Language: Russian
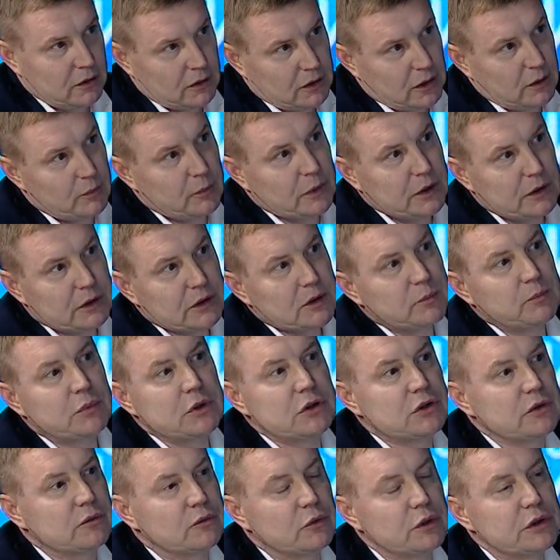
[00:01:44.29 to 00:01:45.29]
как бы этой
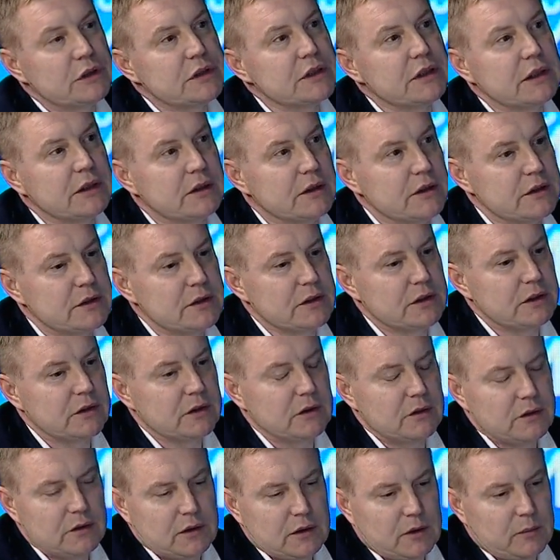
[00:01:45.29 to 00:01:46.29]
пищевой ценности
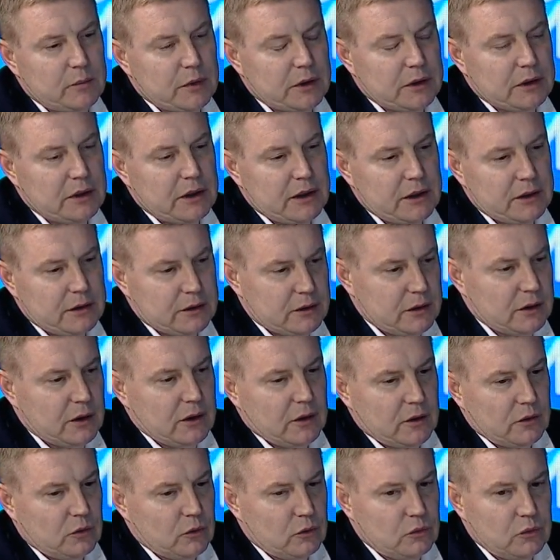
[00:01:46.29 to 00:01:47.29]
и обладает
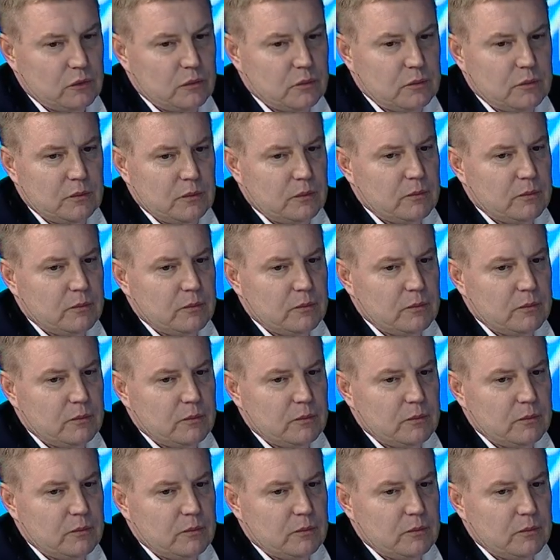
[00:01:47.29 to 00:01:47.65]
ну,